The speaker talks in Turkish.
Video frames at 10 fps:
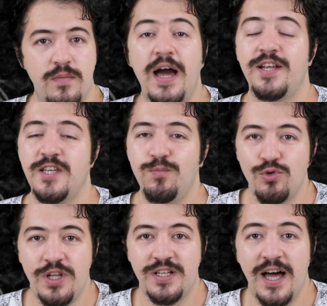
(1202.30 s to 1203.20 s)
maalesef
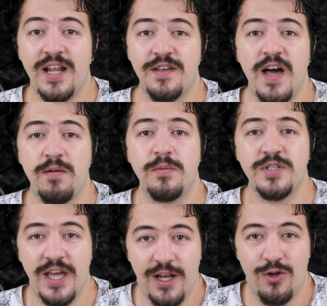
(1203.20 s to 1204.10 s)
bunları da arada vermemiz
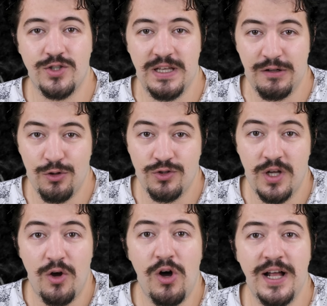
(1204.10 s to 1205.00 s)
gerekiyor sevgili dostlar.
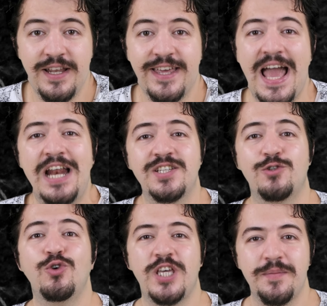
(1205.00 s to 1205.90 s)
O halde kendinize
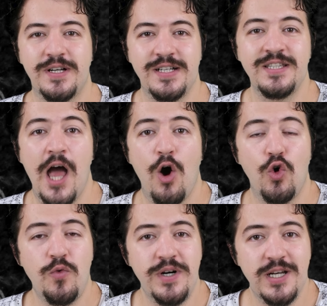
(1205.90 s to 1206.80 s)
çok iyi bakın.
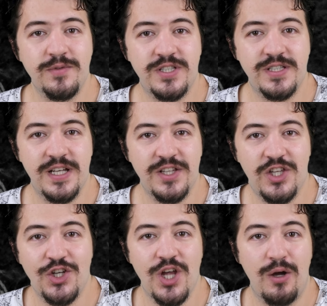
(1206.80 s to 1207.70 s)
Umarım sizlere
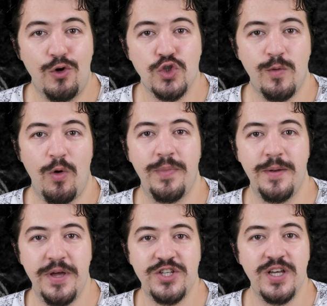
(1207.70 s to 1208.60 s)
DJI Osmo
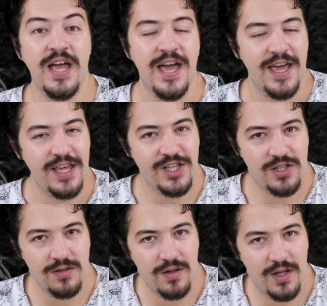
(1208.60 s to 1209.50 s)
mobil 5'i
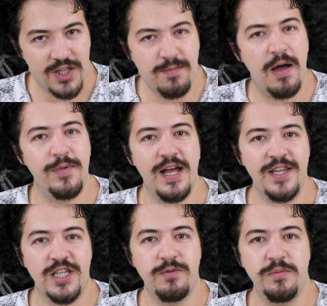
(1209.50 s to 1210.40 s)
e, tamamıyla
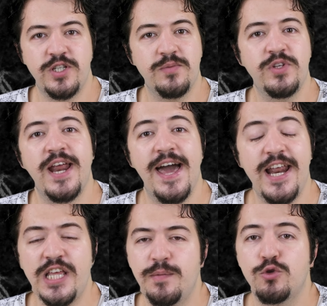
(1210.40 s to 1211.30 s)
anlatabilmişimdir.
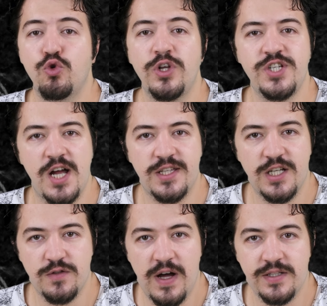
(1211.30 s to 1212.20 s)
Herhangi bir soru
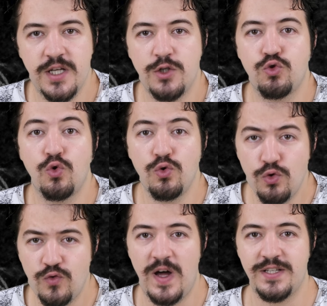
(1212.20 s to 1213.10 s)
işaretiniz varsa,
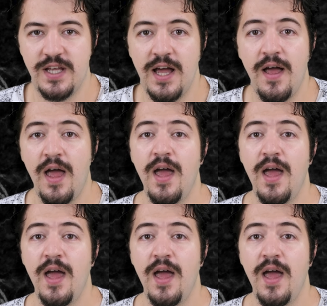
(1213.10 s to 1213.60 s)
sorunuz varsa